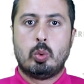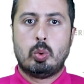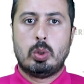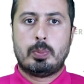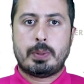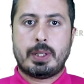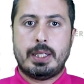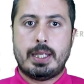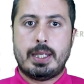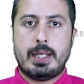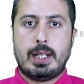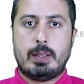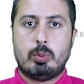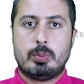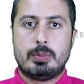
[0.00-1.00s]
والبقية
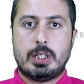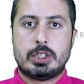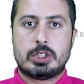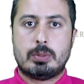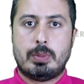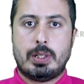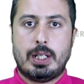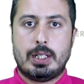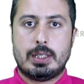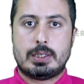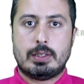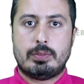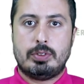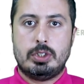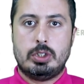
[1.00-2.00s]
يلعبوا من أجل مرحلة
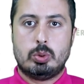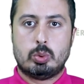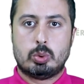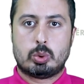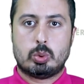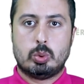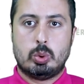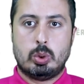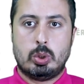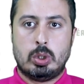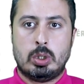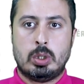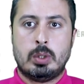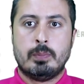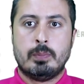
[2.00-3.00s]
تفيدي النزول